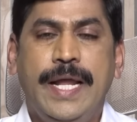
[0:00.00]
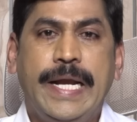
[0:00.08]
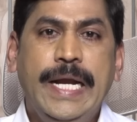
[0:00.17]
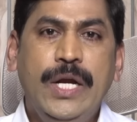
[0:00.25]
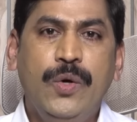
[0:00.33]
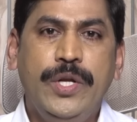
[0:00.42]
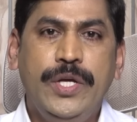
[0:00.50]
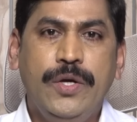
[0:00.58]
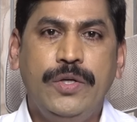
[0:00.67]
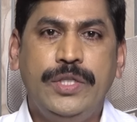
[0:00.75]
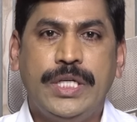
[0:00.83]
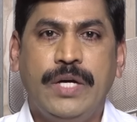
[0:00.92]
రెండు
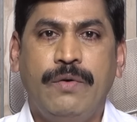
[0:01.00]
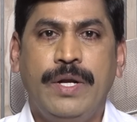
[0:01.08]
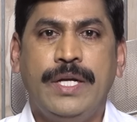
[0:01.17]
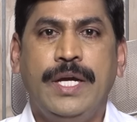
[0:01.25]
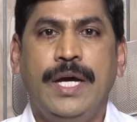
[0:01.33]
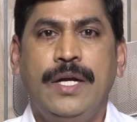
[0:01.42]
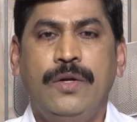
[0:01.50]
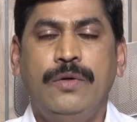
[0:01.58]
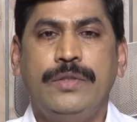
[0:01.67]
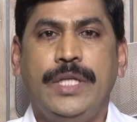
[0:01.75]
నియోజకవర్గాలలో